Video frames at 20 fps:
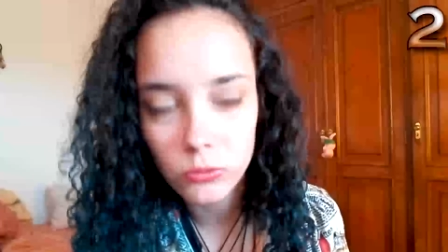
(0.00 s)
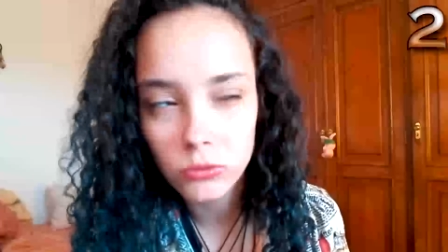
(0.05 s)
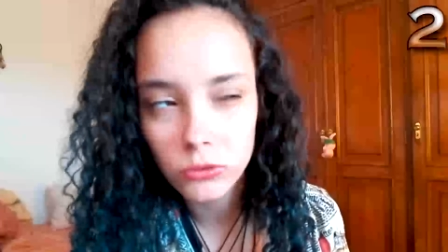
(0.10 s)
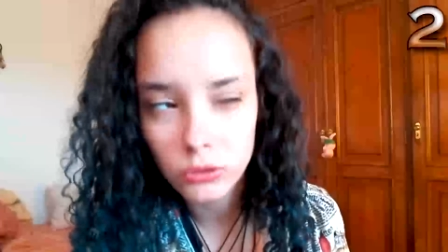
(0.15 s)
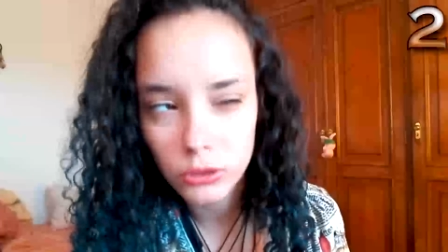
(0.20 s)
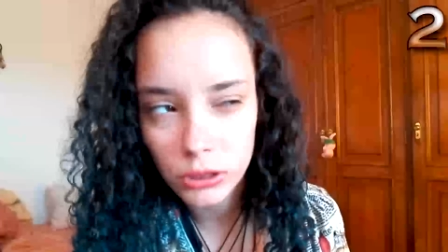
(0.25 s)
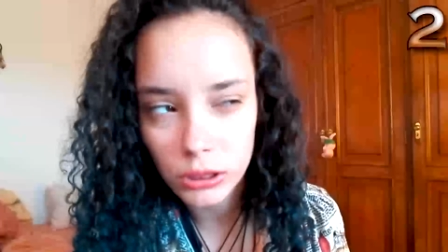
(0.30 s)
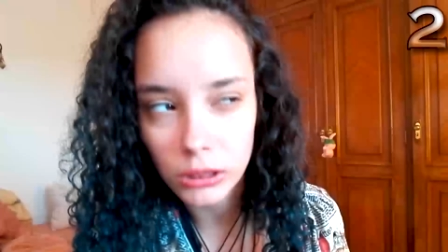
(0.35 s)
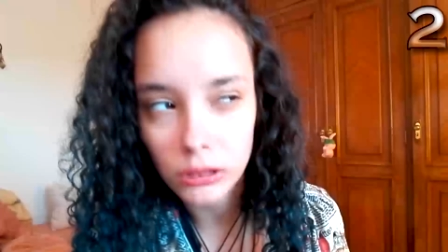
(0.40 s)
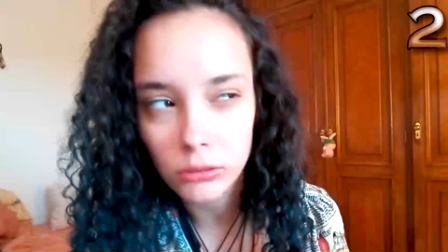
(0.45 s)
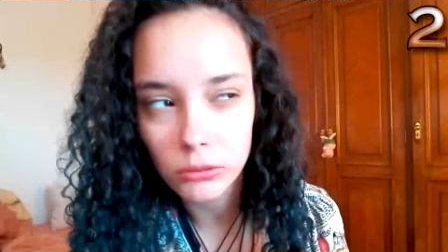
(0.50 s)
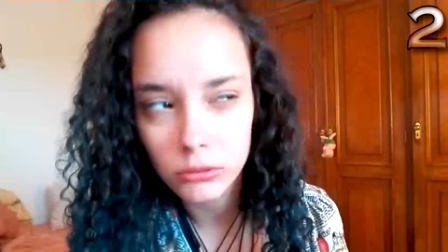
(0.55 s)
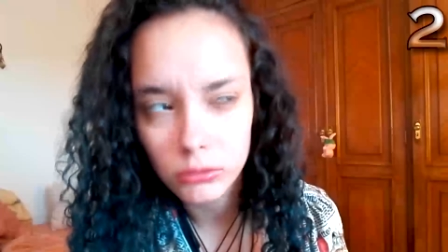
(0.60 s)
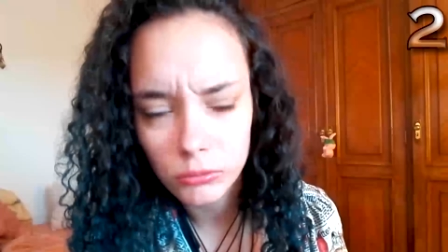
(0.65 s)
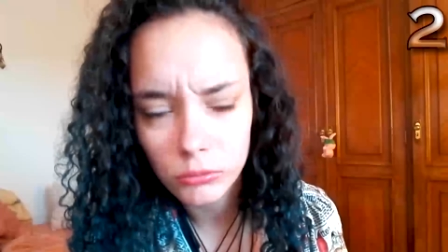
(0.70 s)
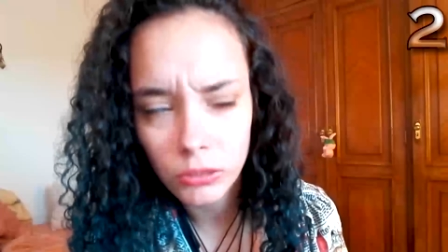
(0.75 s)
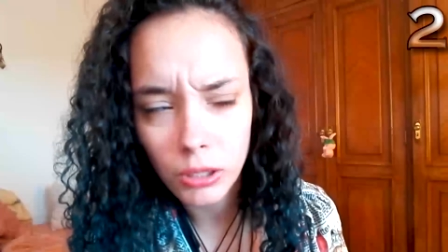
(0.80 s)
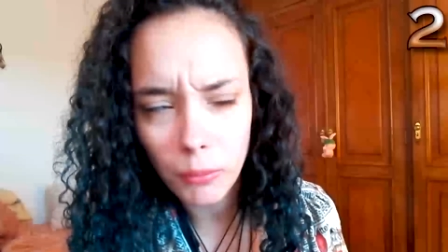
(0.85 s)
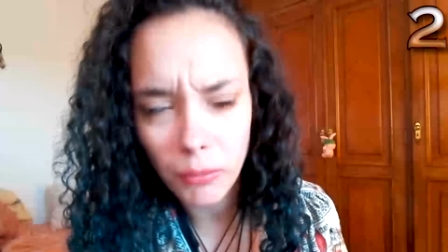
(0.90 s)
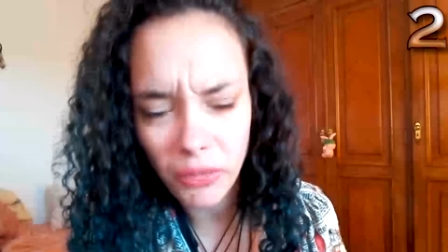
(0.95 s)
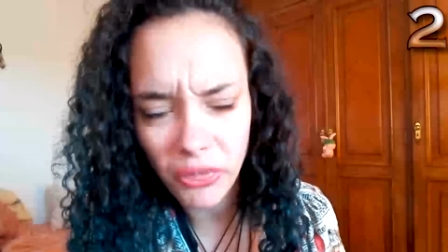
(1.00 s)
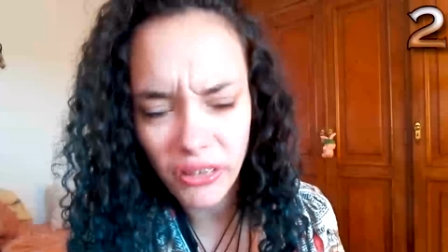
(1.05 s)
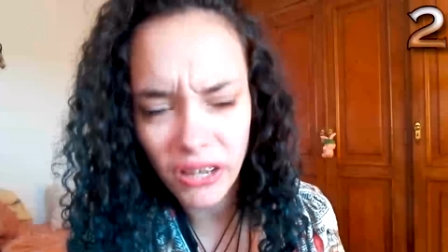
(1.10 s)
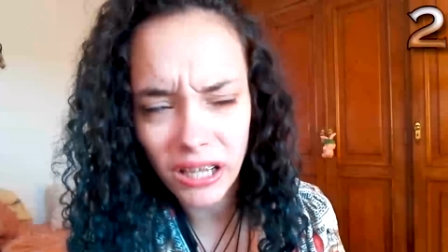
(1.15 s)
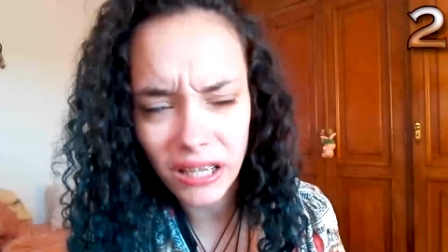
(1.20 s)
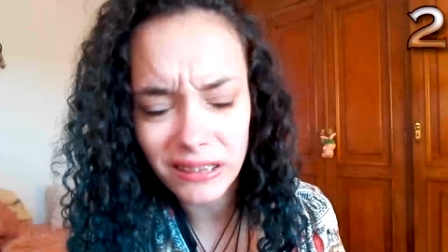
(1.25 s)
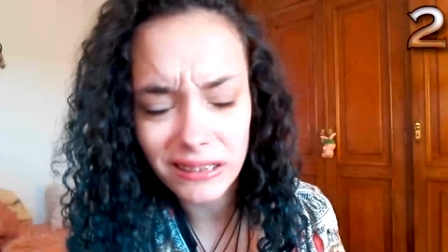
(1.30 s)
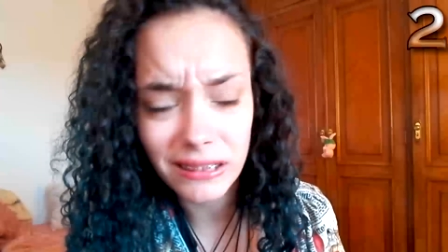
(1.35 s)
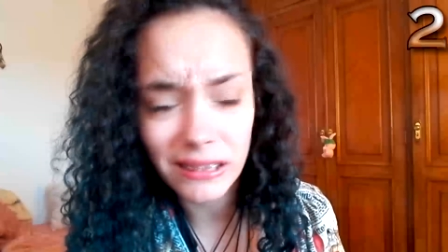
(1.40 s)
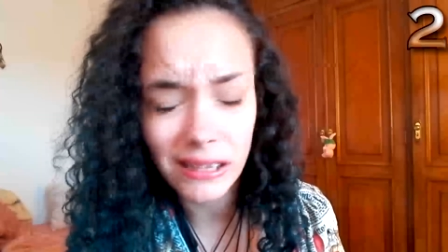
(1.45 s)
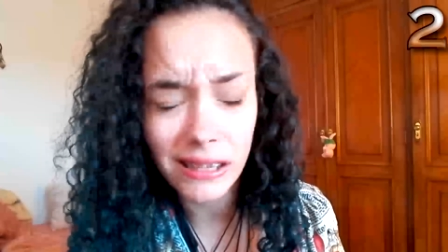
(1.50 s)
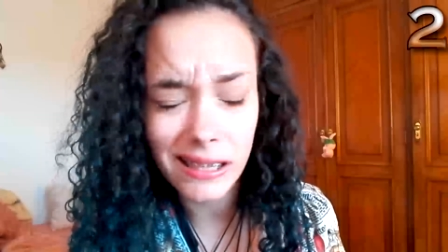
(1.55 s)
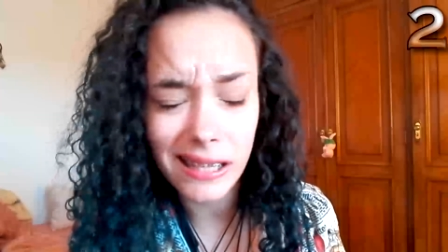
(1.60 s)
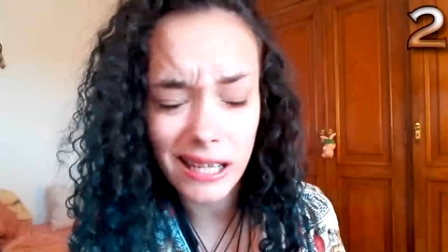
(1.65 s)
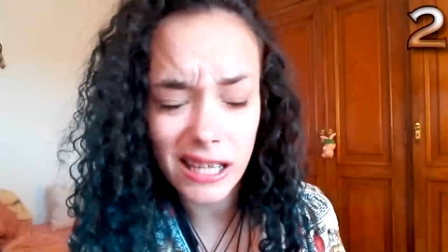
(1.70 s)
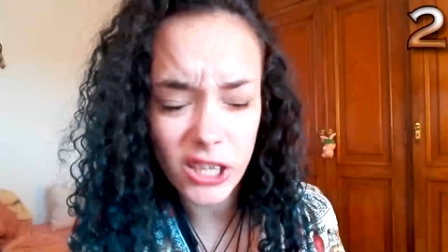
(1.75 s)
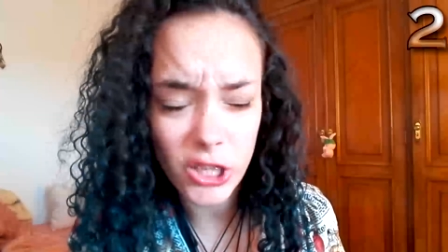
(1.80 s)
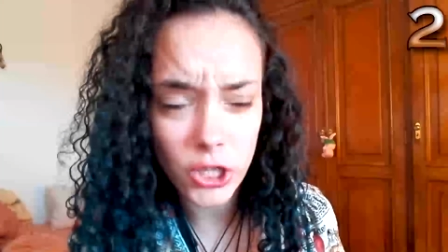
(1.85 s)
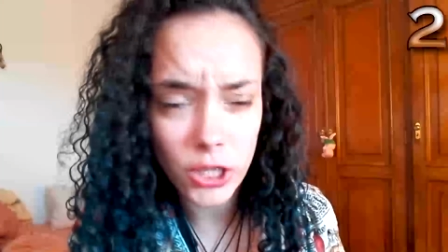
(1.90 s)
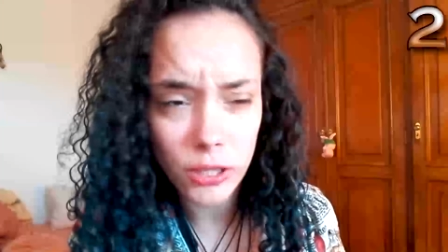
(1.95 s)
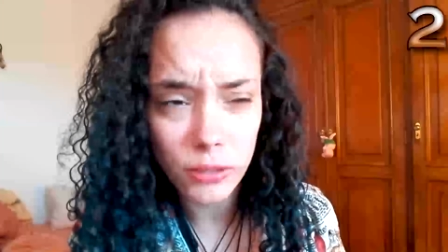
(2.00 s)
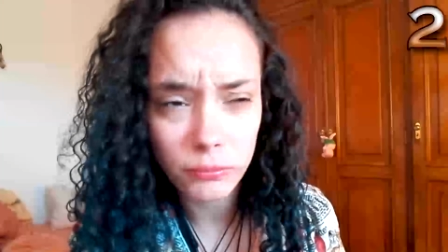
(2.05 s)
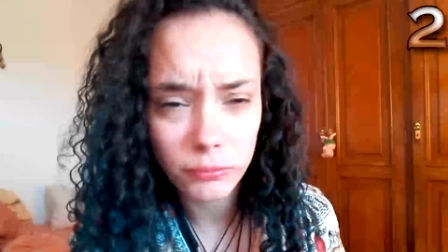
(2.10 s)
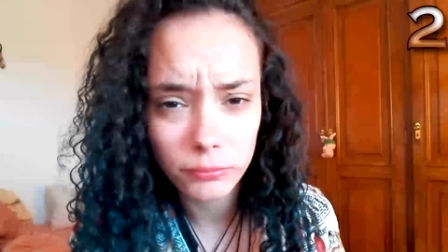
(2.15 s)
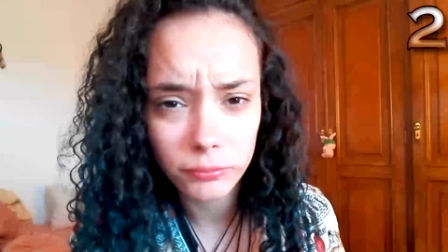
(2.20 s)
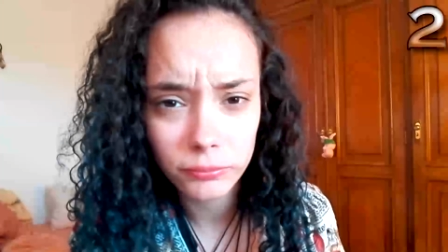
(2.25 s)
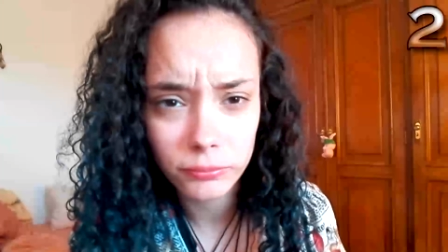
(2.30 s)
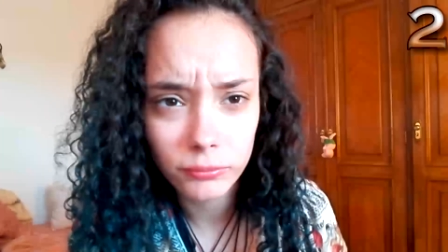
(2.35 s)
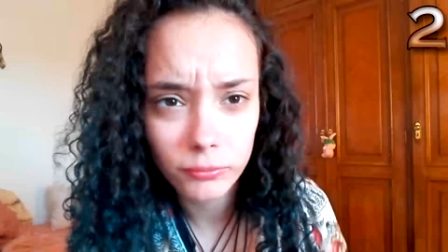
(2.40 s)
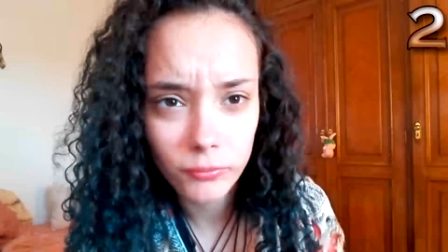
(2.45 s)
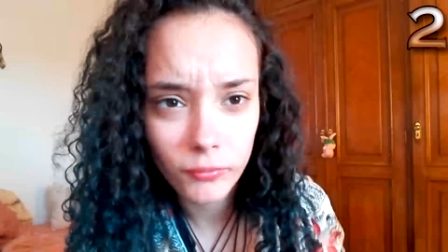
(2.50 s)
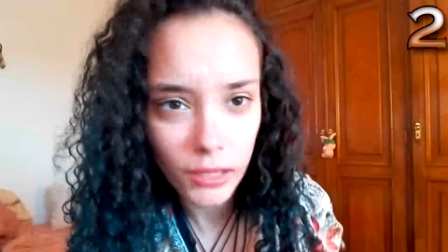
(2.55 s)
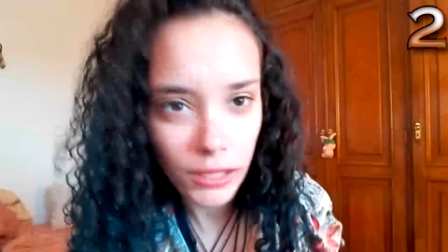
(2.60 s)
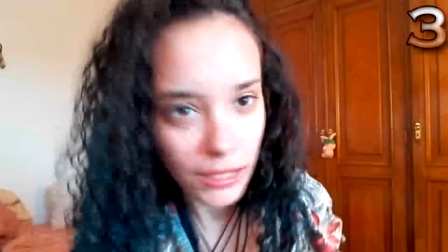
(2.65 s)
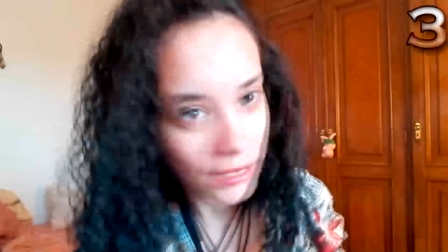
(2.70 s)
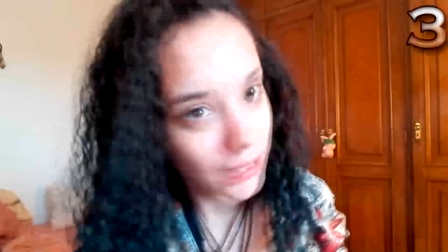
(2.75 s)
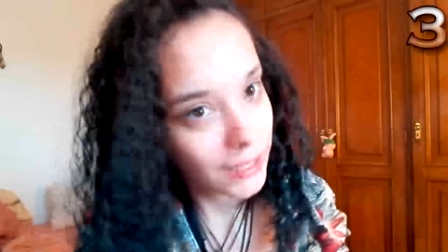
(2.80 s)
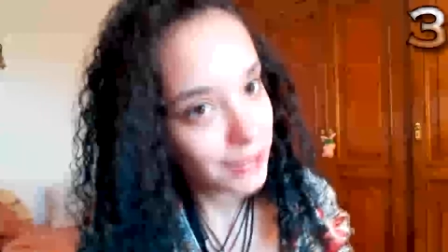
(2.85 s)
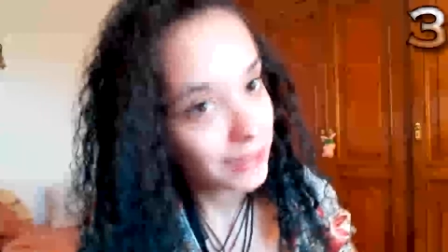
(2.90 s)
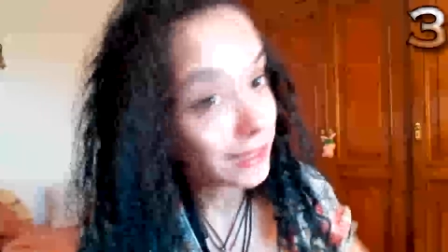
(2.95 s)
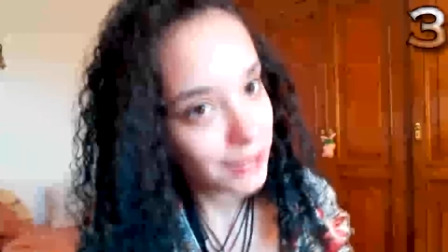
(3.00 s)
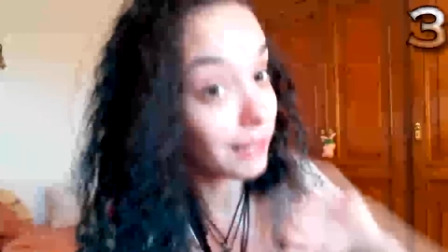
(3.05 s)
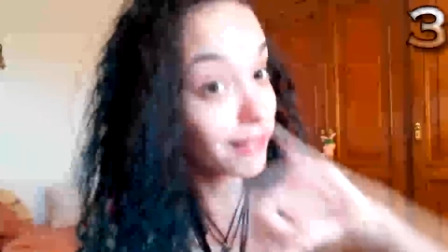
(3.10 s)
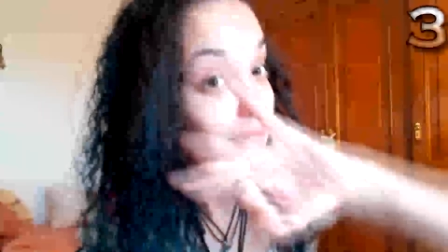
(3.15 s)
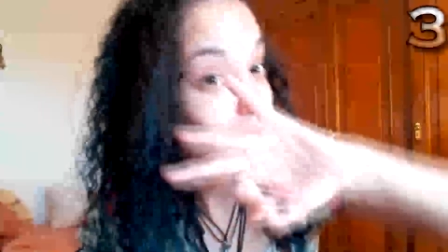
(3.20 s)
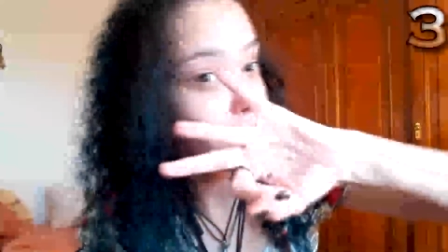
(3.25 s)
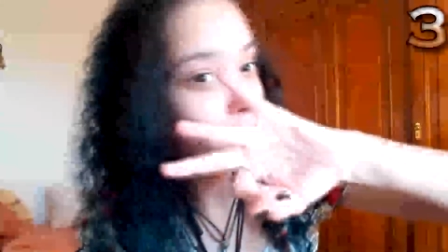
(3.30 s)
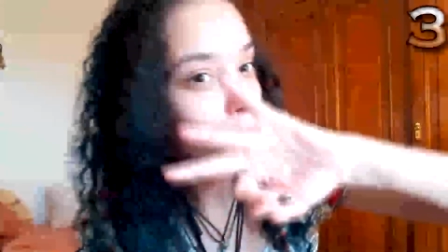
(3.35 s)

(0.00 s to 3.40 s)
Sí, una mezcla así rarilla. Tercera